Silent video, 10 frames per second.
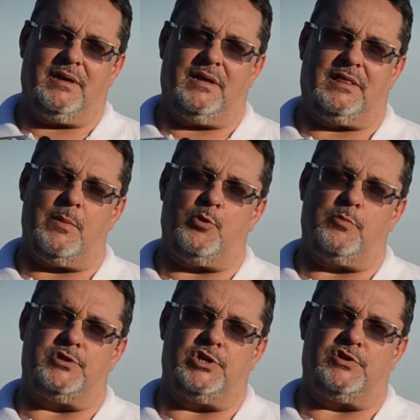que tem por
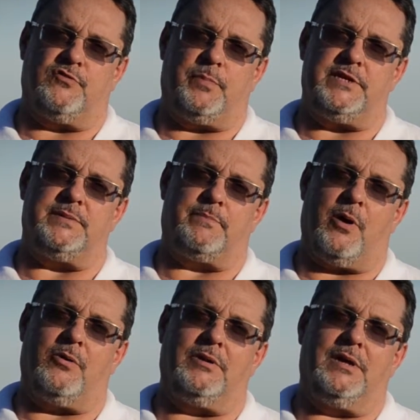objetivo
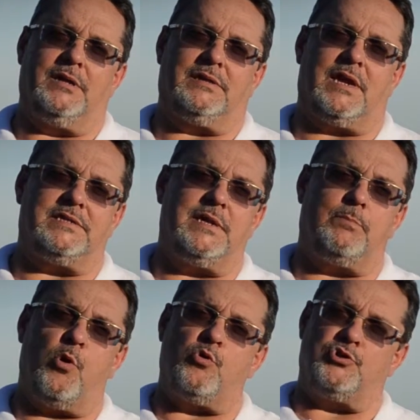principal trazer em
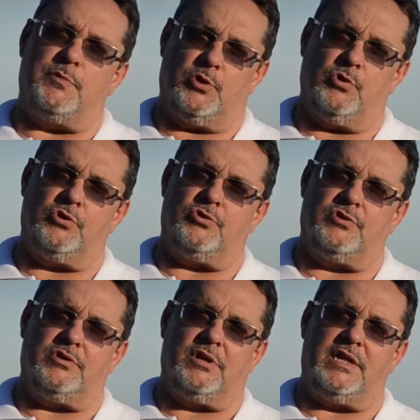poucos
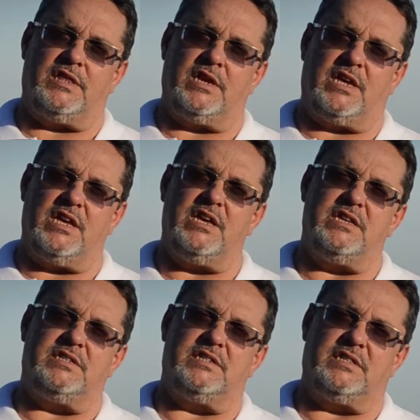minutos, entre
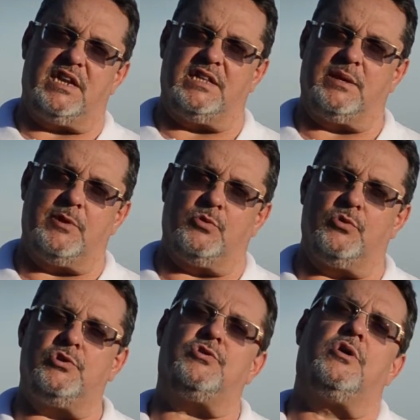15 e 30
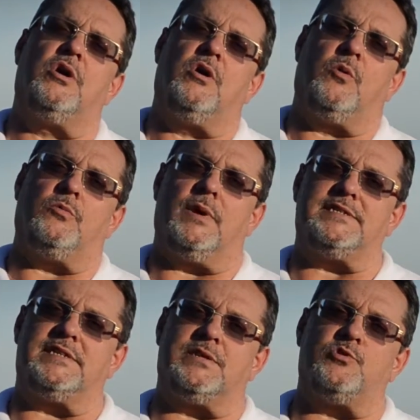minutos, uma
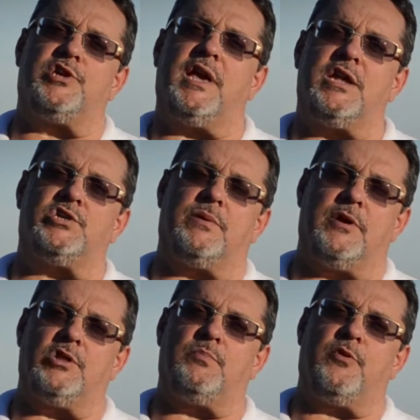sessão de
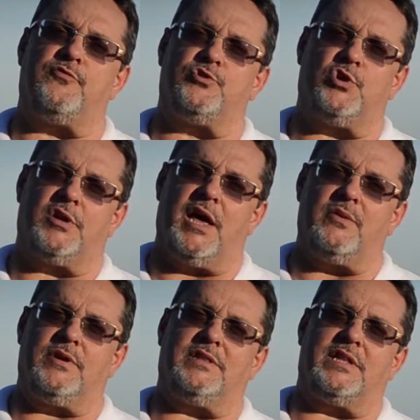relaxamento para o
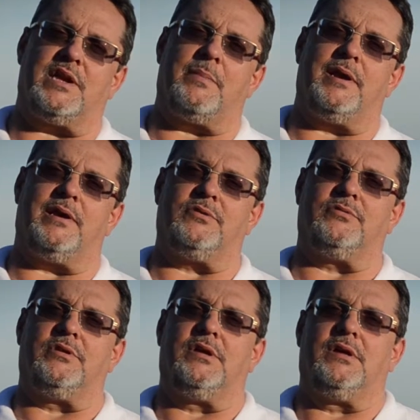funcionário que está
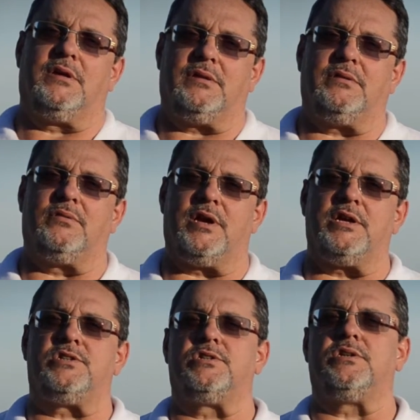trabalhando
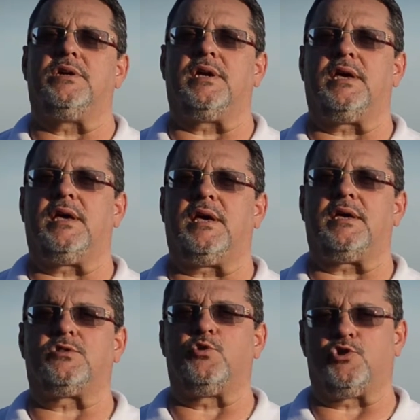durante é,
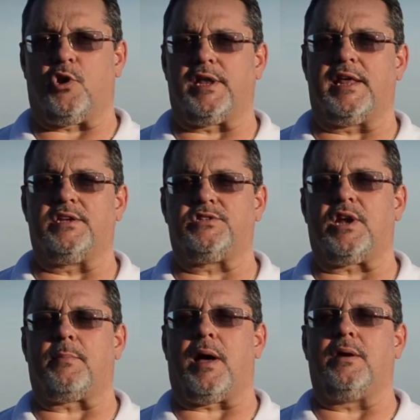a sua jornada de
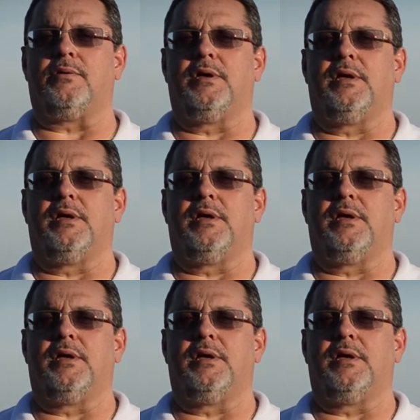trabalho.